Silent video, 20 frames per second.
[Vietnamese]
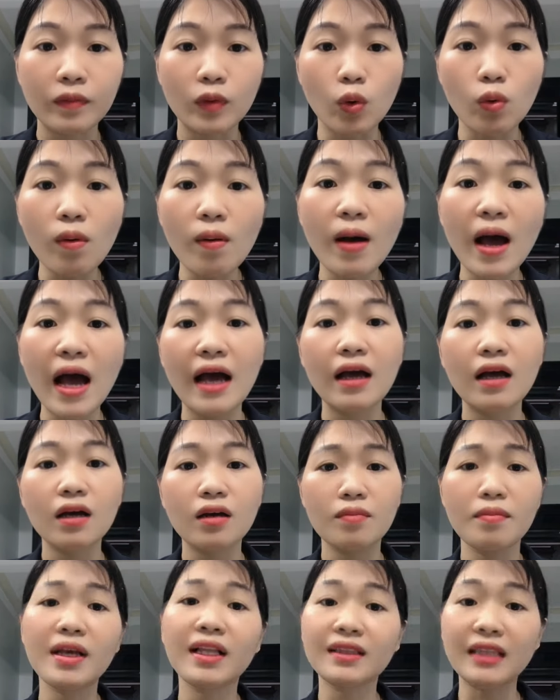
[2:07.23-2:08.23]
đúng không ạ
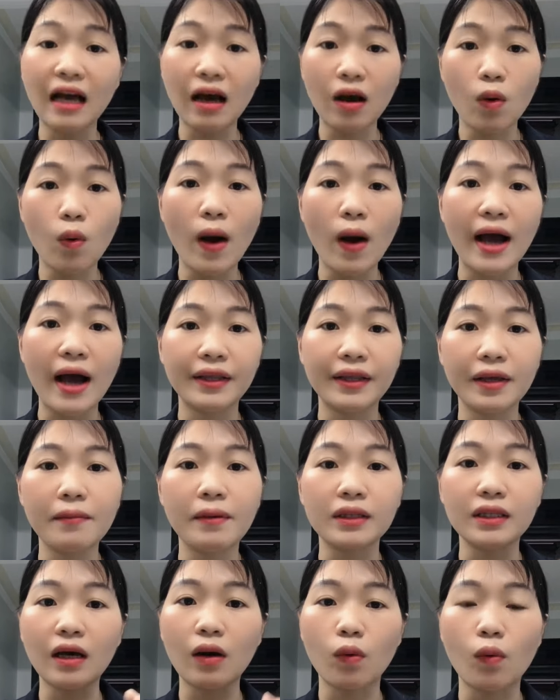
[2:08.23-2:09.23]
mình tặng quà nhưng
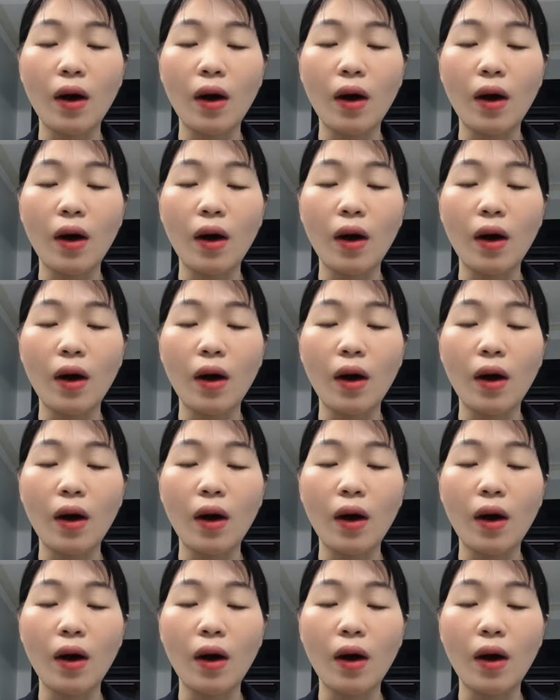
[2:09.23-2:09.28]
mà tặng